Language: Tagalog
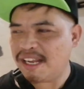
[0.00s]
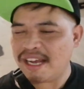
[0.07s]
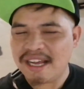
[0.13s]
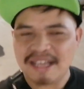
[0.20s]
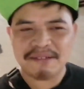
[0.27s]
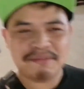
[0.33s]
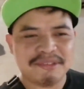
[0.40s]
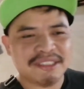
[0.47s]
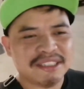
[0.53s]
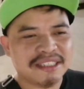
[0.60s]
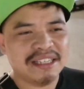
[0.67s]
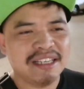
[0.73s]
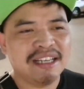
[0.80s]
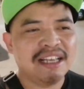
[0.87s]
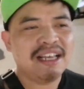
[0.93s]
Loves.
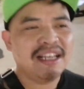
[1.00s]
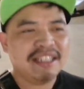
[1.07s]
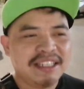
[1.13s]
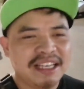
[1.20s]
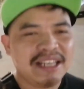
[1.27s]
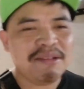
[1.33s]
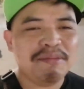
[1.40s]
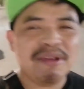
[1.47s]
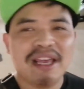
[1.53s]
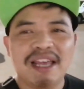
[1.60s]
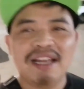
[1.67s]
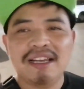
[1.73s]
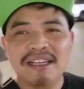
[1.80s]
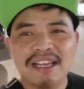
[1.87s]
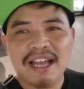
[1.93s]
Team
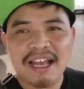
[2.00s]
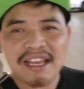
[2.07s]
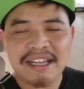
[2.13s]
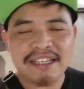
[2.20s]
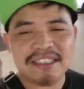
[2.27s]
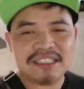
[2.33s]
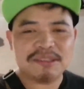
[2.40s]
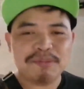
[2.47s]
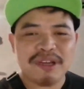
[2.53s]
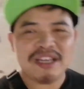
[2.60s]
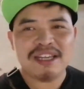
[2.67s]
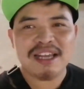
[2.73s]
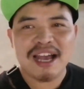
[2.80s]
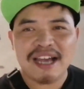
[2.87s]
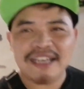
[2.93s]
Elia. It's
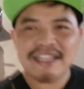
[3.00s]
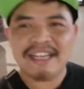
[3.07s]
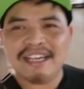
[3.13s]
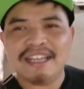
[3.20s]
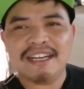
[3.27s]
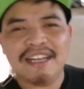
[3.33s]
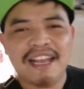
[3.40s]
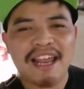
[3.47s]
me Yayen.